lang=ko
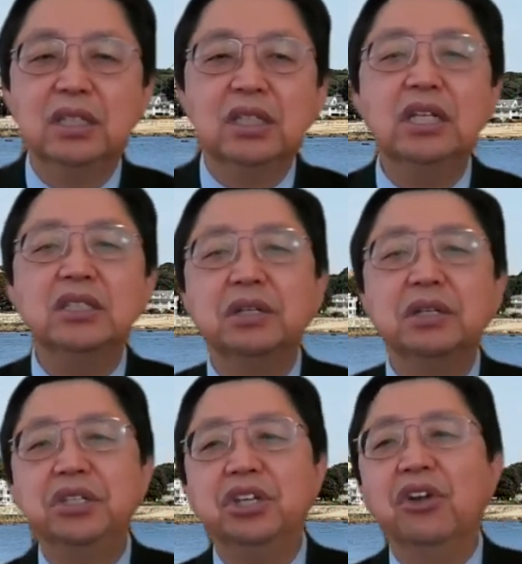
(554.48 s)

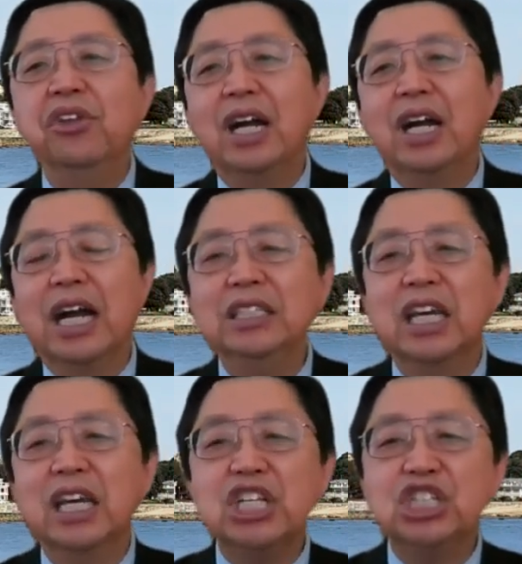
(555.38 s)
그래서 연약한
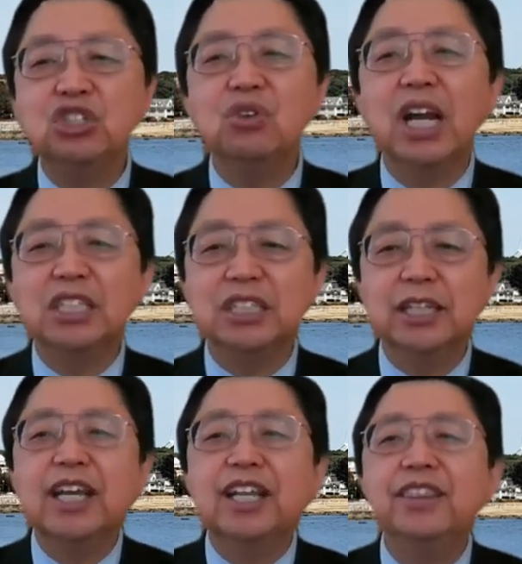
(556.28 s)
자를
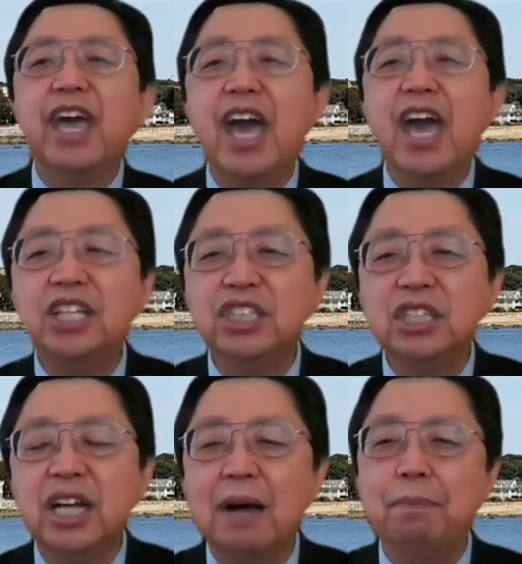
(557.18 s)
신원하신
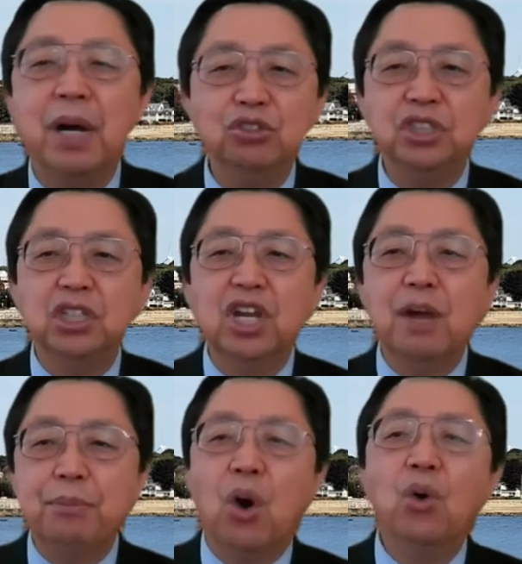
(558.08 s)
대신 갚아주시는
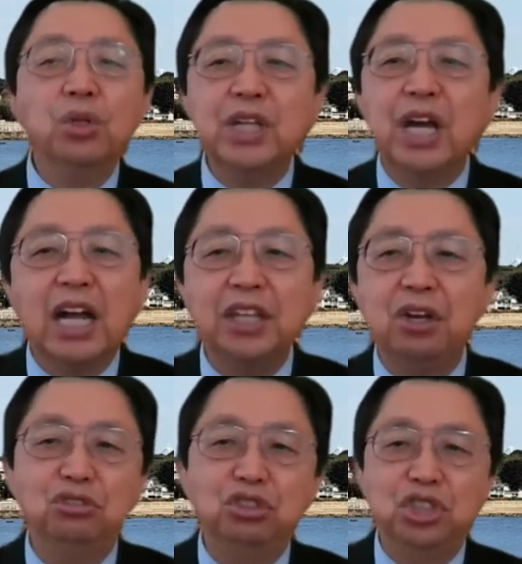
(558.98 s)
변호사가
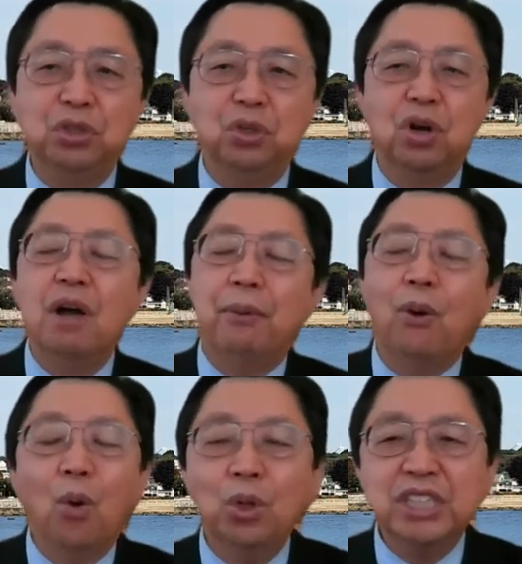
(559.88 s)
되어주시고
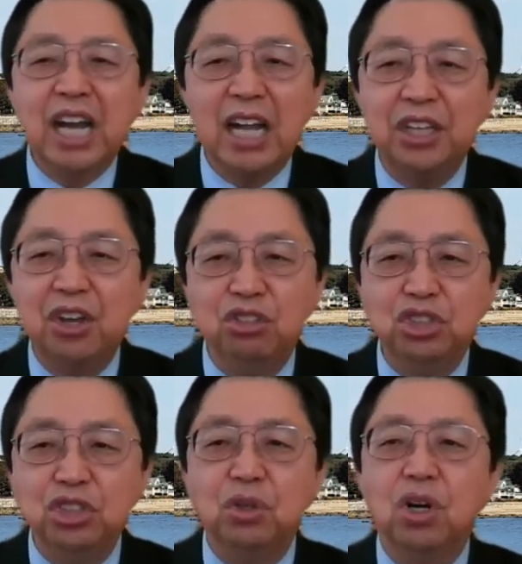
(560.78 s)
보호자가
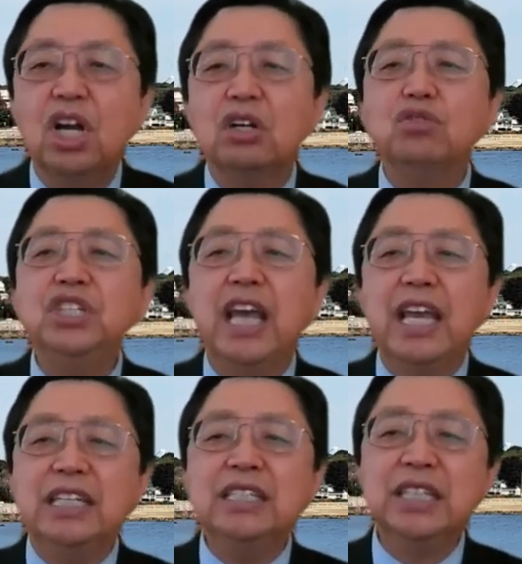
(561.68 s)
되어주시고
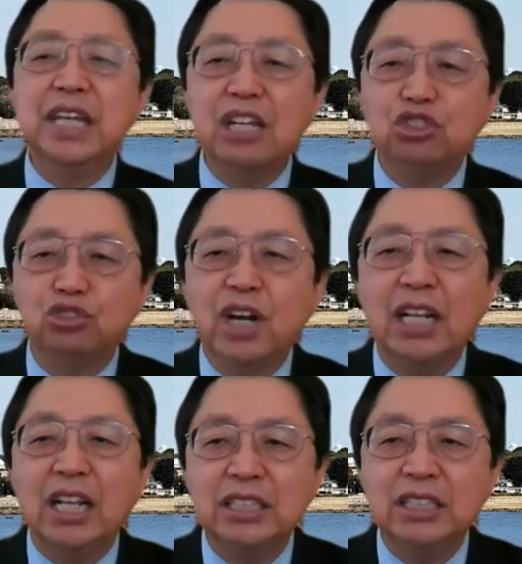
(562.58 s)
우리의 인생의
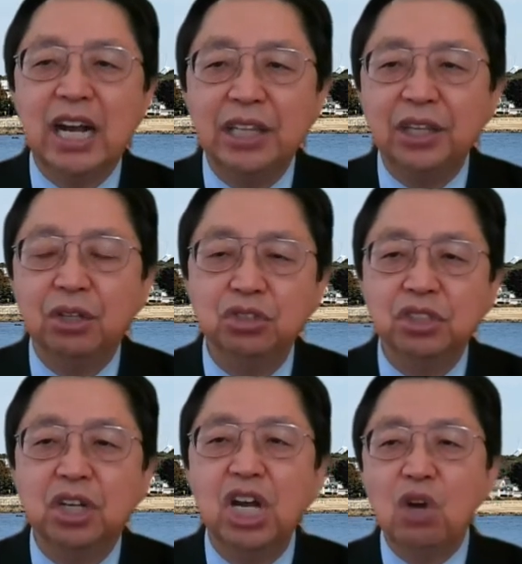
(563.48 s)
주관자가
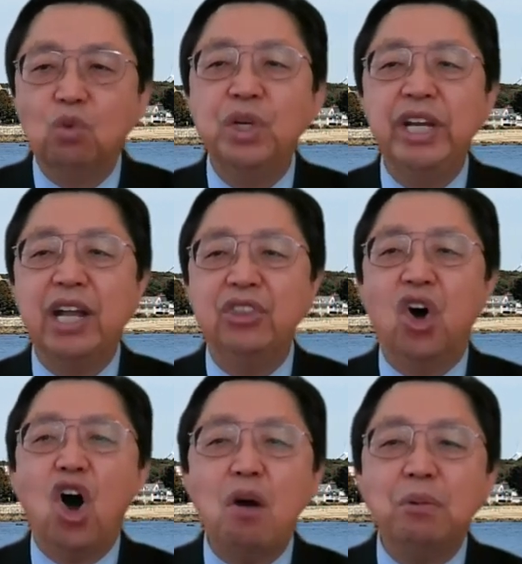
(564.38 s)
되어주셔서 우리가
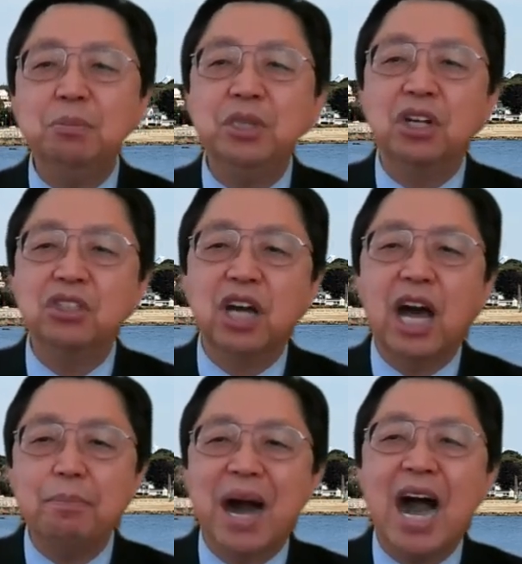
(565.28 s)
너무 힘들어서
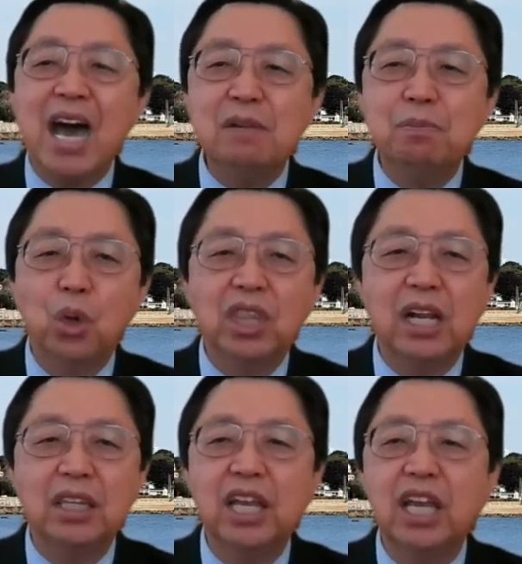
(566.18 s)
말을
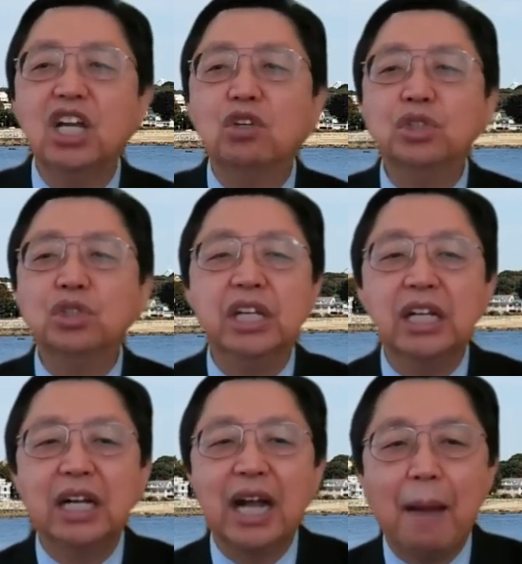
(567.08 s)
못할 때
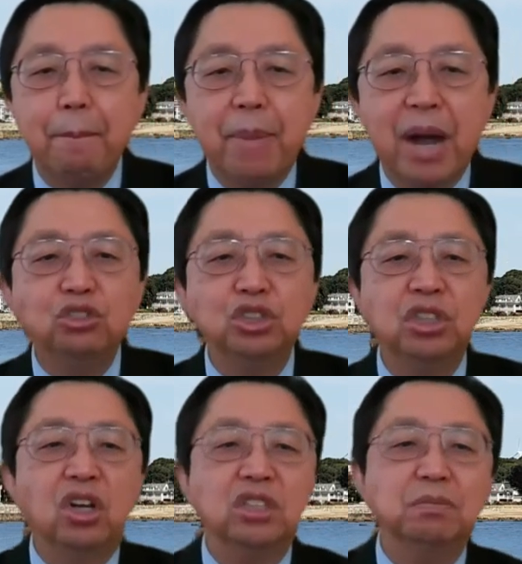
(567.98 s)
우리를
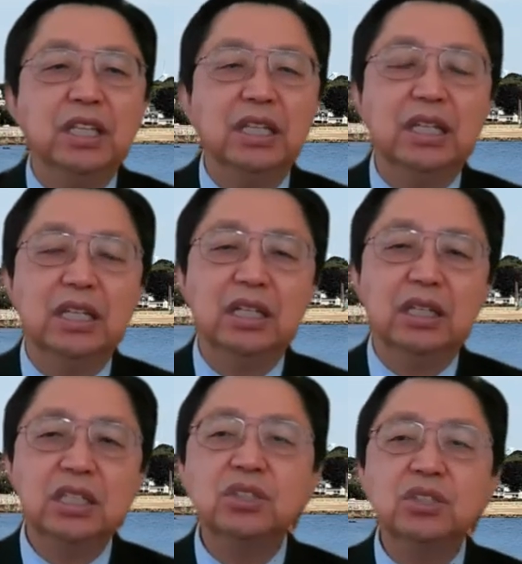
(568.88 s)
갚아주신 것입니다.
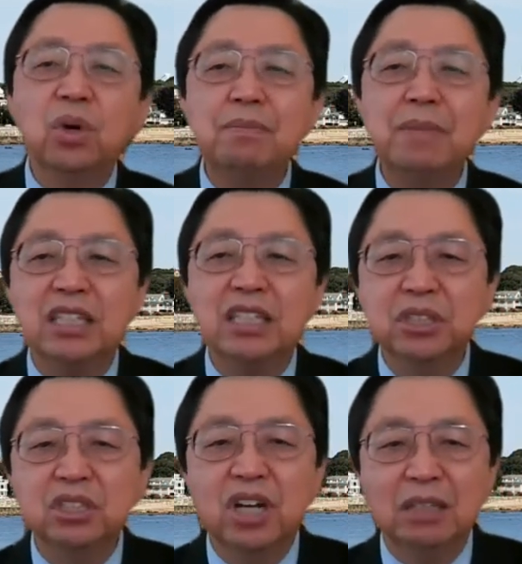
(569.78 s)
그래서 오늘 말씀이
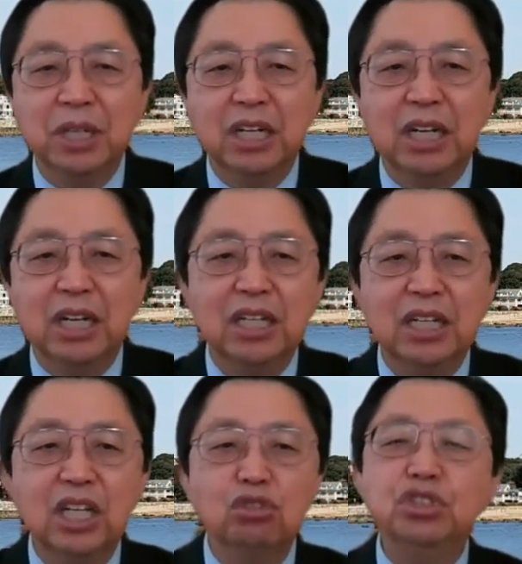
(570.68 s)
그거 아닙니까?
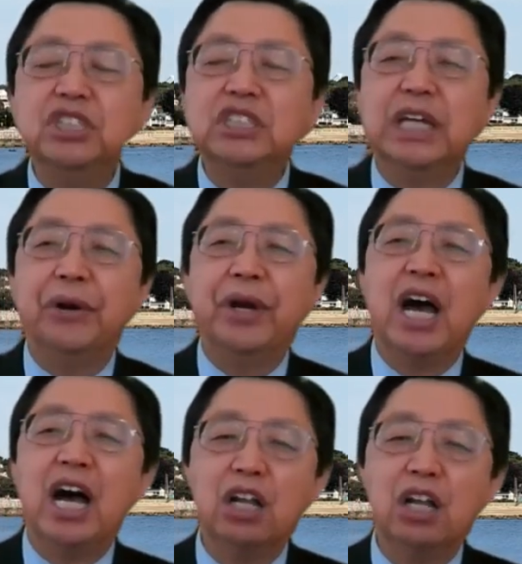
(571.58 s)

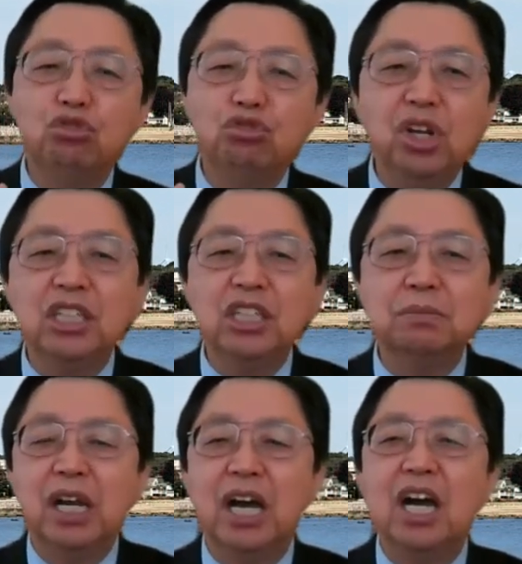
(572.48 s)
굳세어라 두려워하지
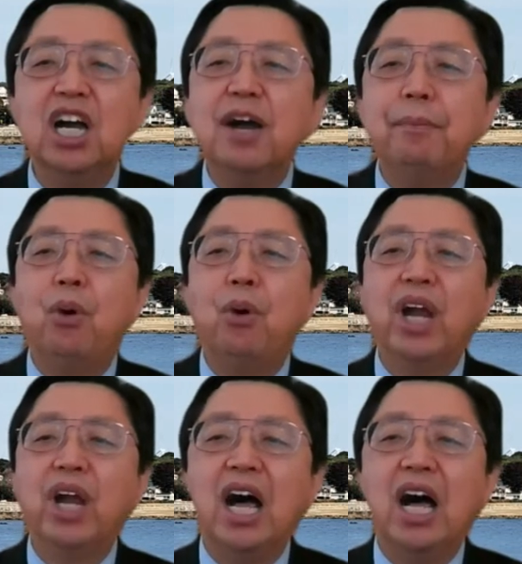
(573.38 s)
말라
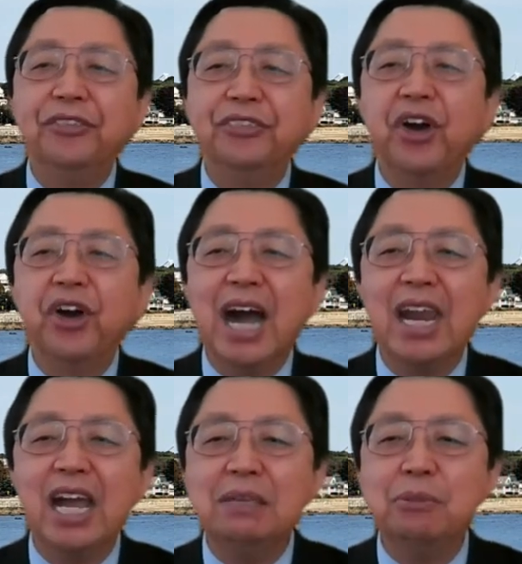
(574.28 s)
호라 너희
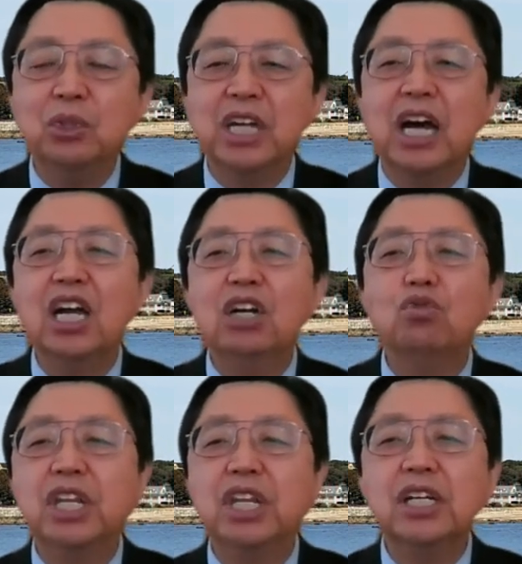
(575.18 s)
하나님이 오사
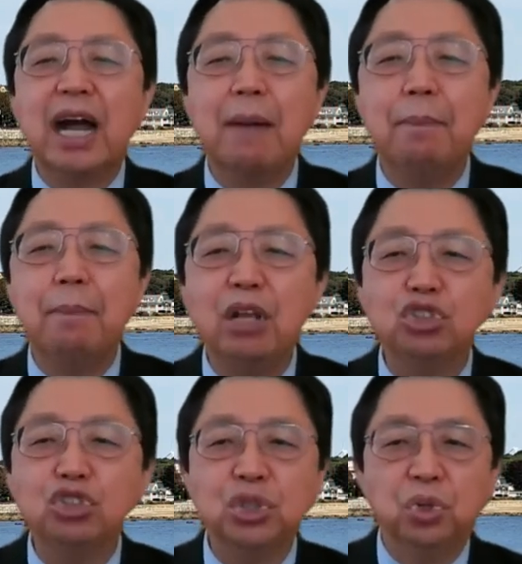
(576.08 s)
우리를
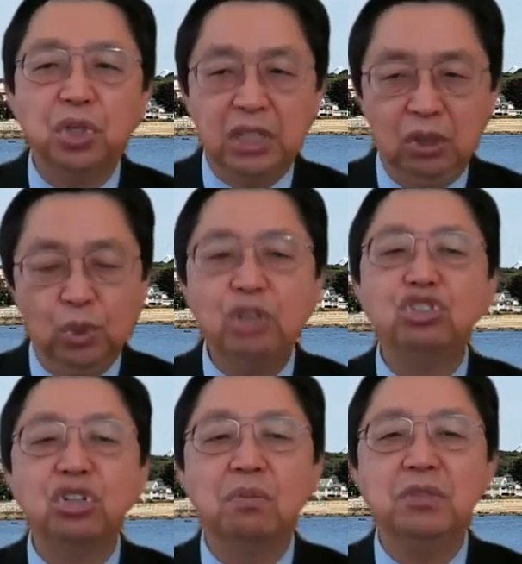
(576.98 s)
갚아주시고 인도해
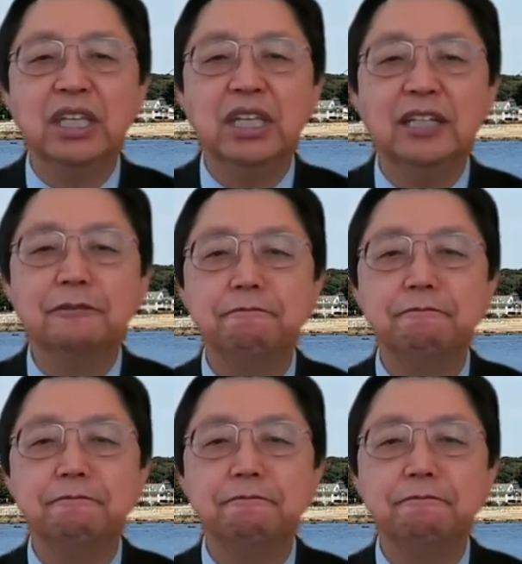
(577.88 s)
주실 겁니다.